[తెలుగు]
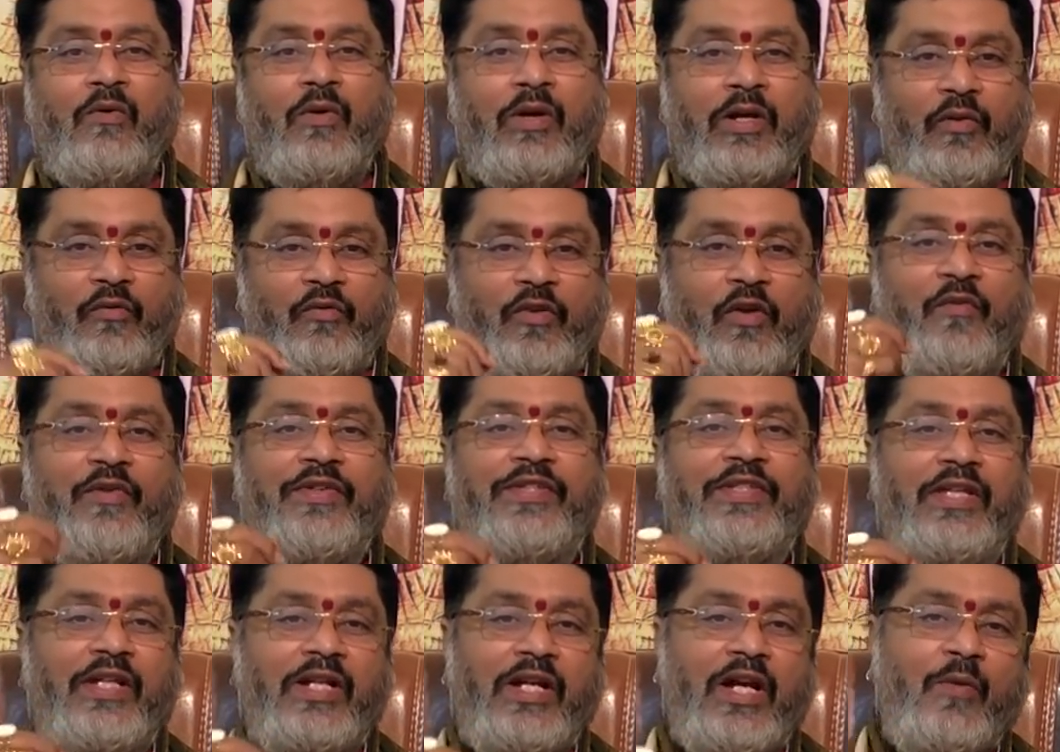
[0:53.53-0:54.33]
ఒక
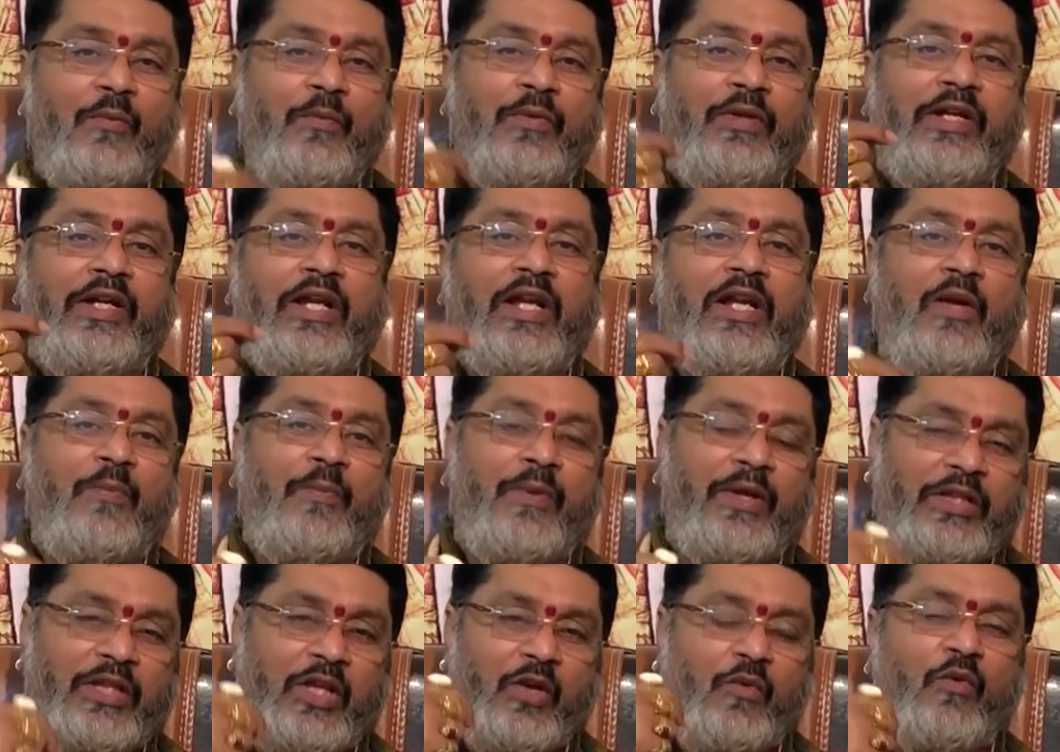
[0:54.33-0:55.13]
వ్యవస్థగా ముందుకెళ్ళే
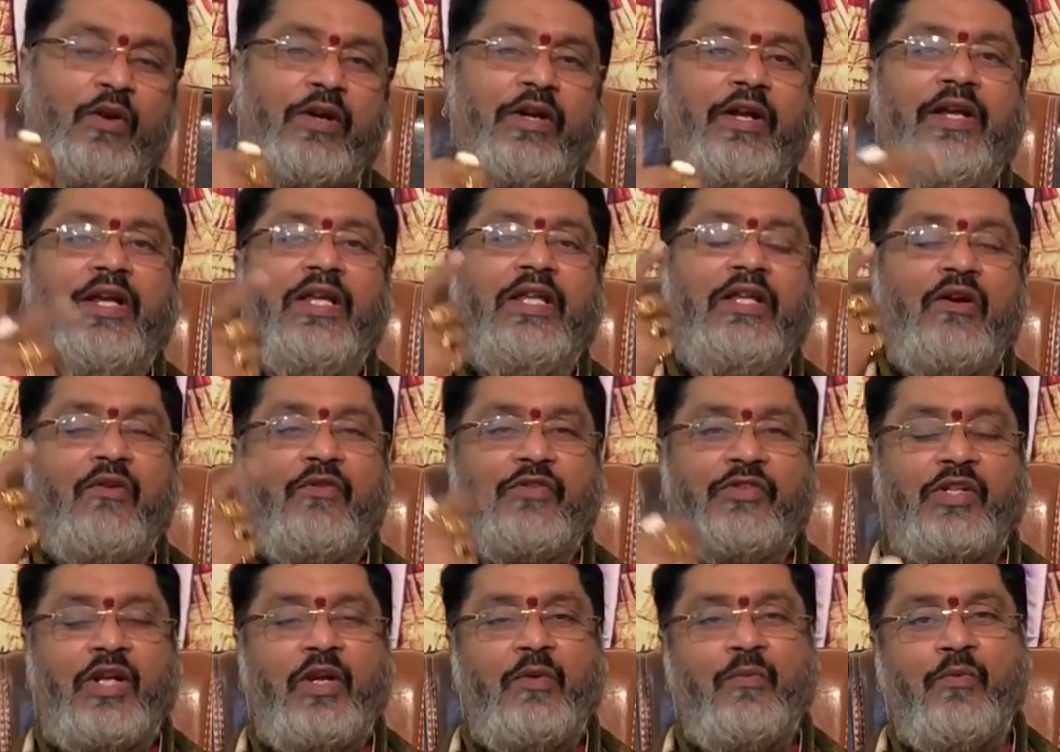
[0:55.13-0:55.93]
ప్రతి ఒక్కరికి ఇది
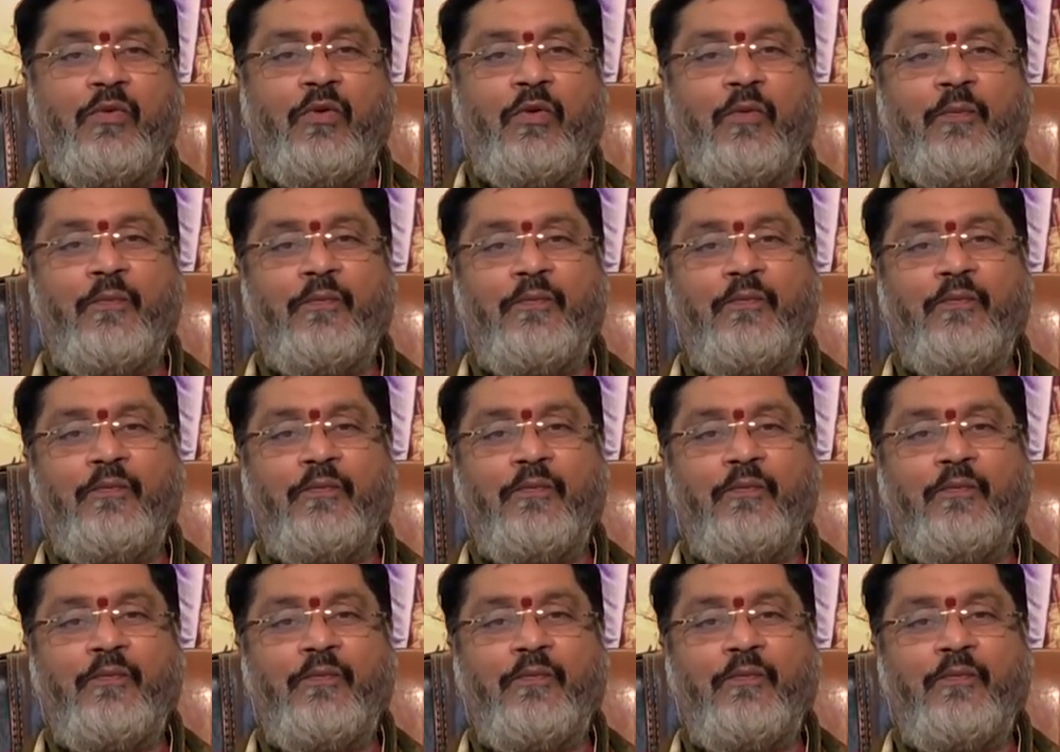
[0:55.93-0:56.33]
అవసరం మూడు